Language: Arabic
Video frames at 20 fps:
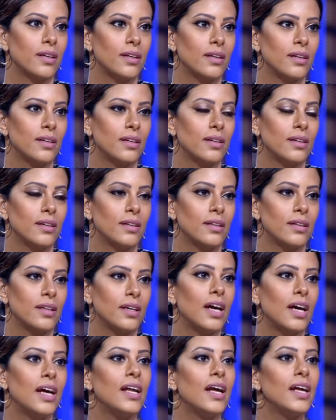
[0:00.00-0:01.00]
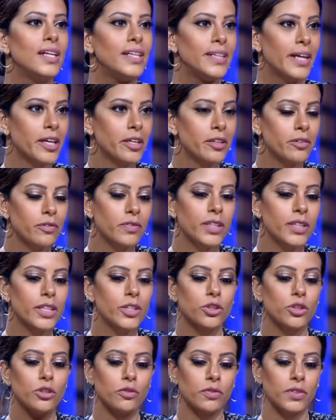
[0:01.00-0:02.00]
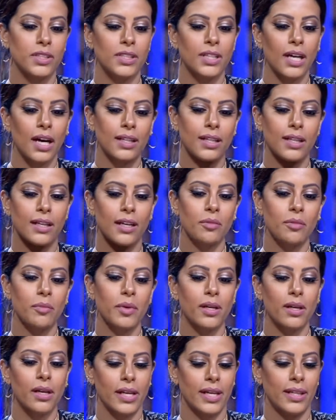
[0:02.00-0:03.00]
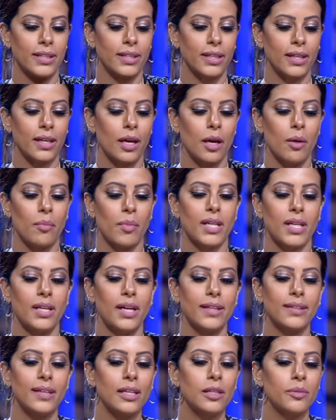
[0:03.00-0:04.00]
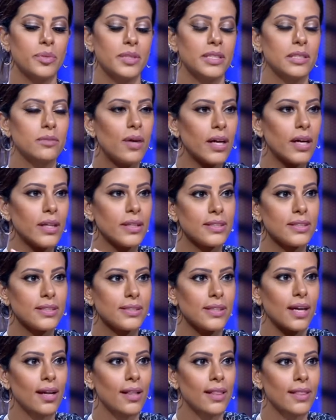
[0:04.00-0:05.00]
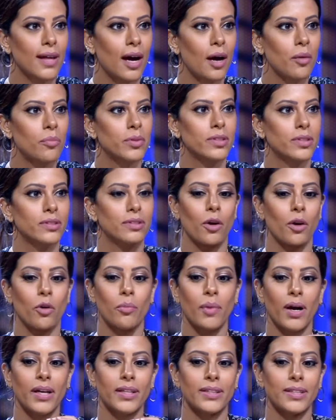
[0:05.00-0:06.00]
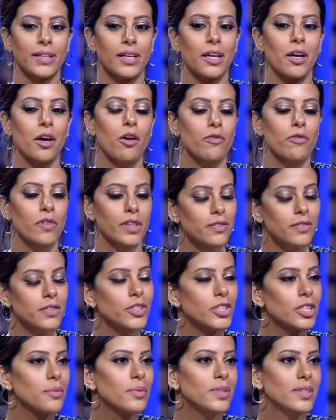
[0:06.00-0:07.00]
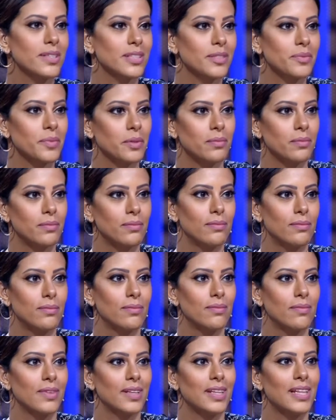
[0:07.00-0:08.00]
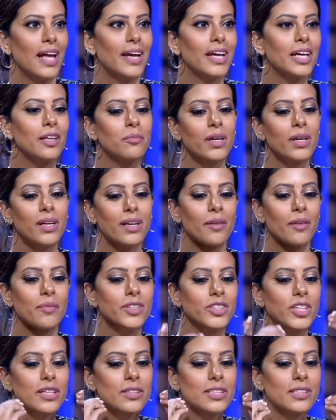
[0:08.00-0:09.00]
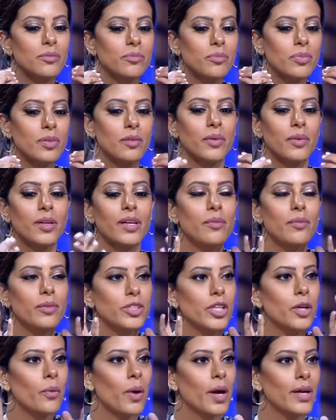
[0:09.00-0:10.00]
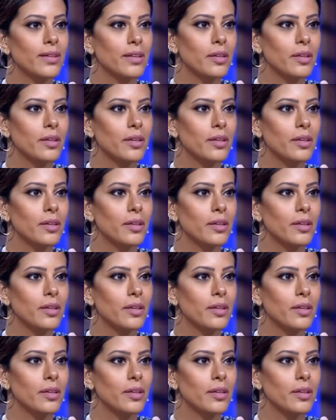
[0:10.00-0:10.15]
مشكل اللي يعرفني يشوفني ان انا كل مره يعني مثلا حتى لبسي ما عندي ستايل ثابت او ما عندي فنفس الشيء بالتصميم تلاقي مره ابي شيء سمبل مره ابي شيء وايد